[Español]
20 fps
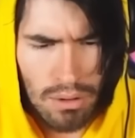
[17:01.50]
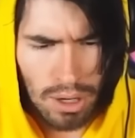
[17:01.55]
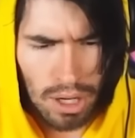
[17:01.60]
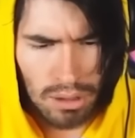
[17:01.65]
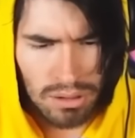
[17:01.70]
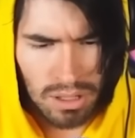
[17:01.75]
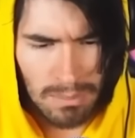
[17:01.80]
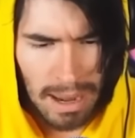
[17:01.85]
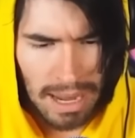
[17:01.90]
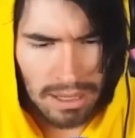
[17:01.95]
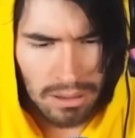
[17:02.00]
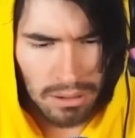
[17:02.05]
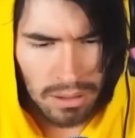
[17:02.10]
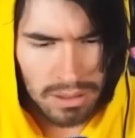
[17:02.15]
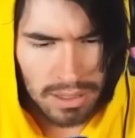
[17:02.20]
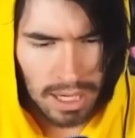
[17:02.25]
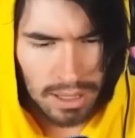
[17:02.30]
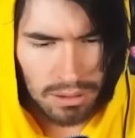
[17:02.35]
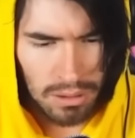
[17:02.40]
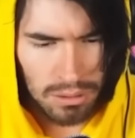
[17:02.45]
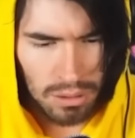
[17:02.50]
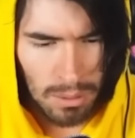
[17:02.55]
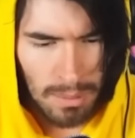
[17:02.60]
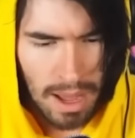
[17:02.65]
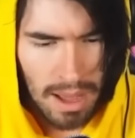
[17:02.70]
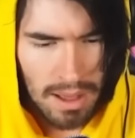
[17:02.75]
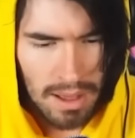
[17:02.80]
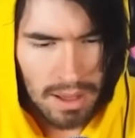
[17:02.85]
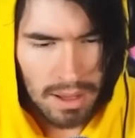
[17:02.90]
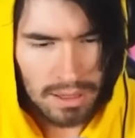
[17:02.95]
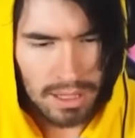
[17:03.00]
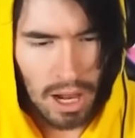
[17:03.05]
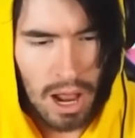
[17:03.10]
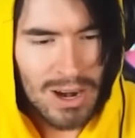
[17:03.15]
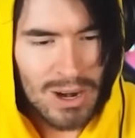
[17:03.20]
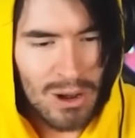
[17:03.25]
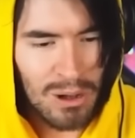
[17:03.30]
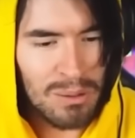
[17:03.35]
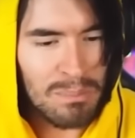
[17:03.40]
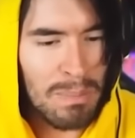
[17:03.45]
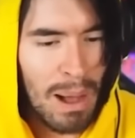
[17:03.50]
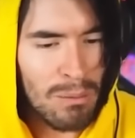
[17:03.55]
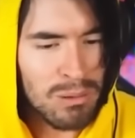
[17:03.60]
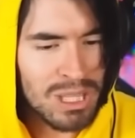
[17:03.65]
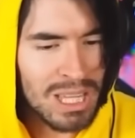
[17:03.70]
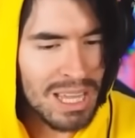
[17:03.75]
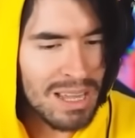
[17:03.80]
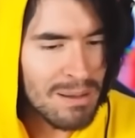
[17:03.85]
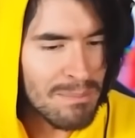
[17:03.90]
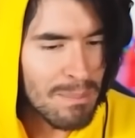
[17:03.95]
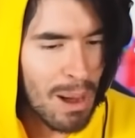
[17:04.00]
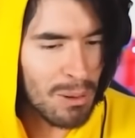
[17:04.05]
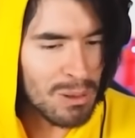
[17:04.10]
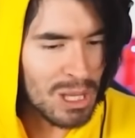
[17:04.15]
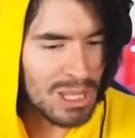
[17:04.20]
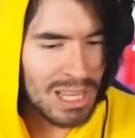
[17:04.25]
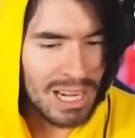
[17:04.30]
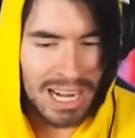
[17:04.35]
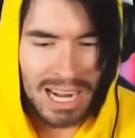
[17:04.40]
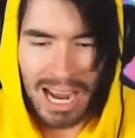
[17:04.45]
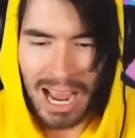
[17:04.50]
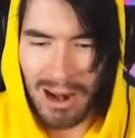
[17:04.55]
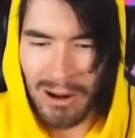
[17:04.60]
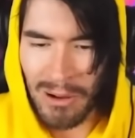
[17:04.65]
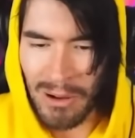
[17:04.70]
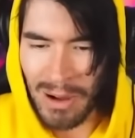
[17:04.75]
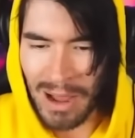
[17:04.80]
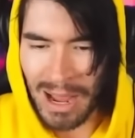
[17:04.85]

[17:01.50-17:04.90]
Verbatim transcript: no quiero ser maestro de salto, toma. No, Bausti, Bausti, te regalo